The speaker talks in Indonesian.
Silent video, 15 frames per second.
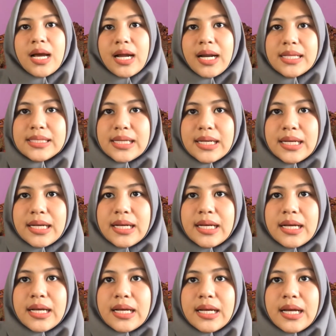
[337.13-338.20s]
Kelenjar
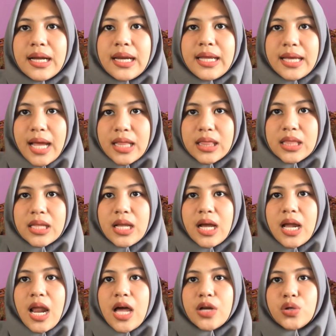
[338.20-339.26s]
keringat
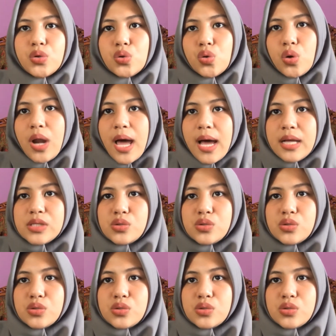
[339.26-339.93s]
glandula